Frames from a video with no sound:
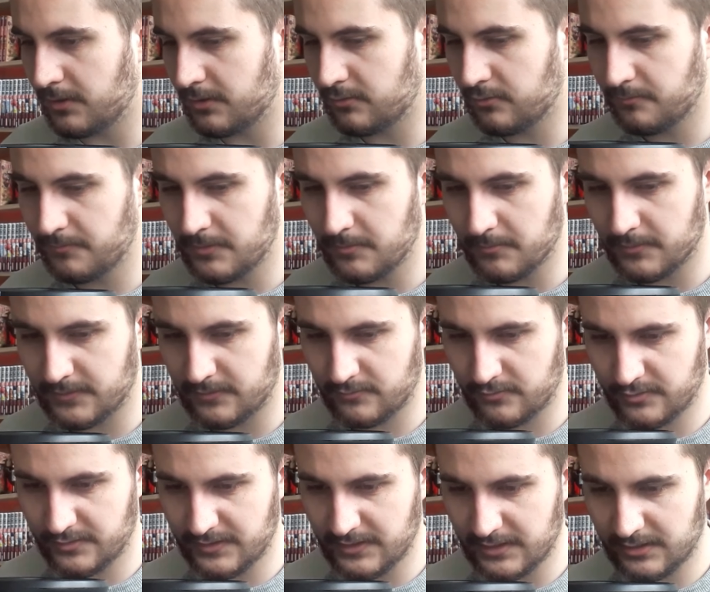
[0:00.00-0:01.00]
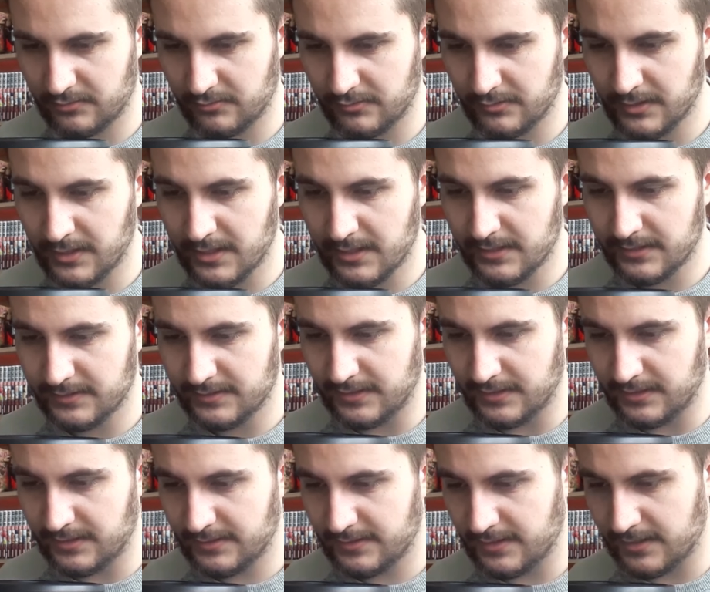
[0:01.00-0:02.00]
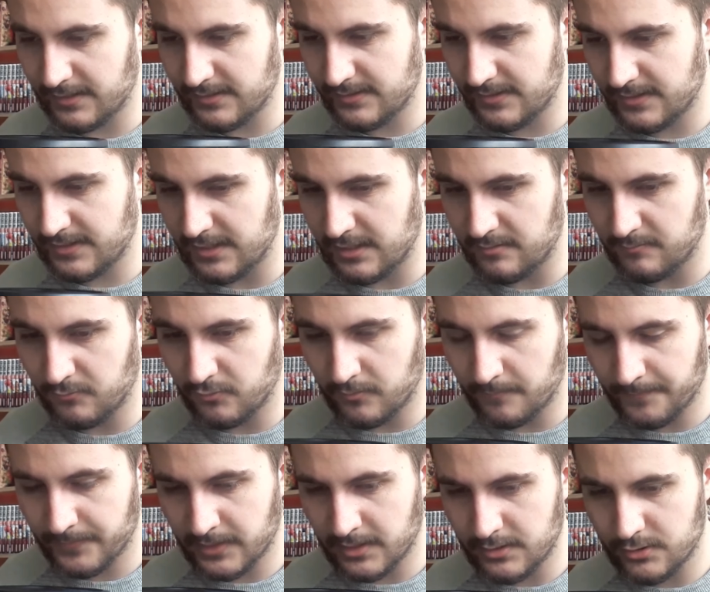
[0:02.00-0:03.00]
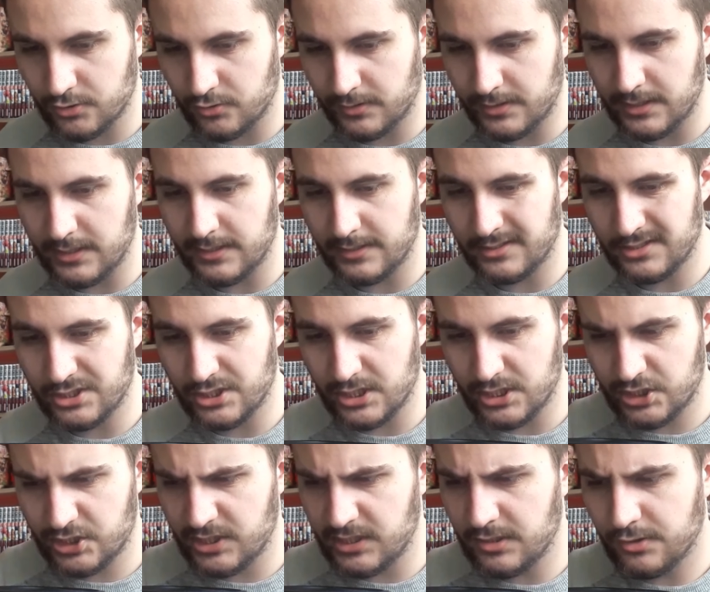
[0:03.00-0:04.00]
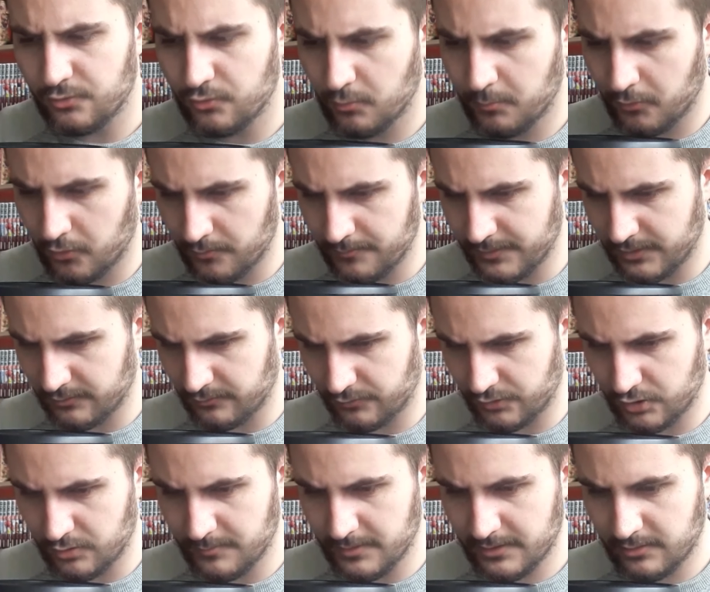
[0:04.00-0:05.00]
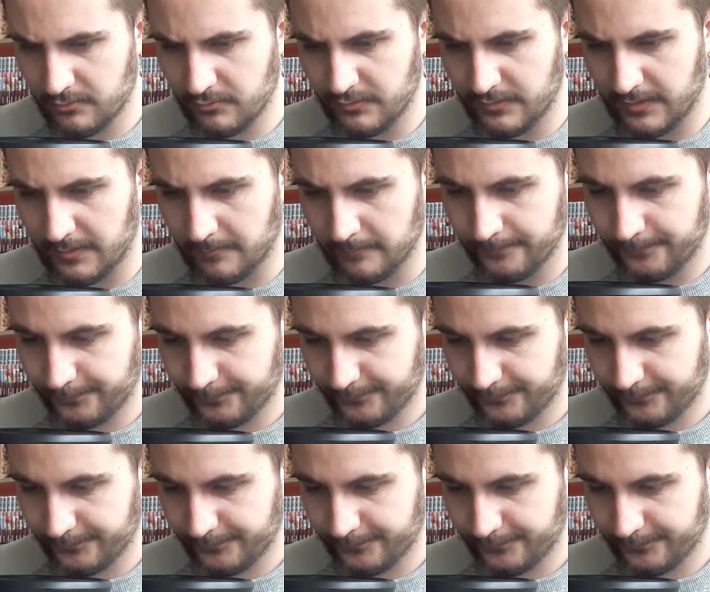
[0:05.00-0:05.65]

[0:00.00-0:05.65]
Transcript: ma copine parce que je sais que ça l'intéresse également. Je crois qu'elle a déjà acheté les deux premiers, donc je les mets de côté.